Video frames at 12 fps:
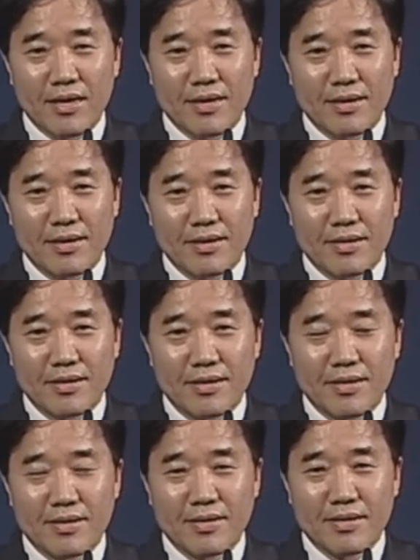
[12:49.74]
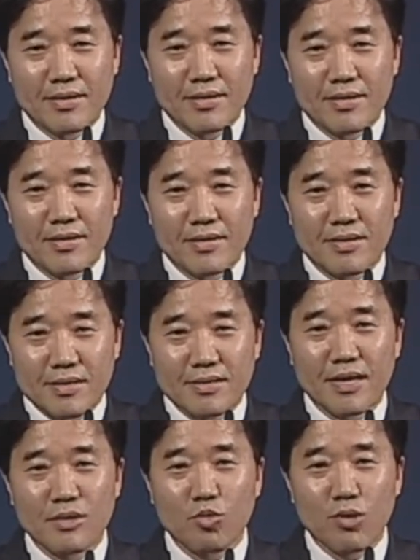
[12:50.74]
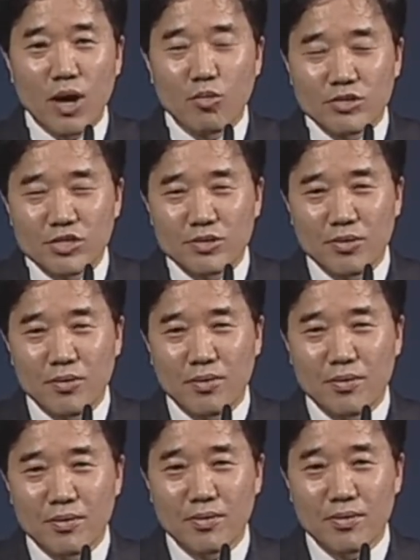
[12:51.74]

아, 그런데 놀라운 것은요,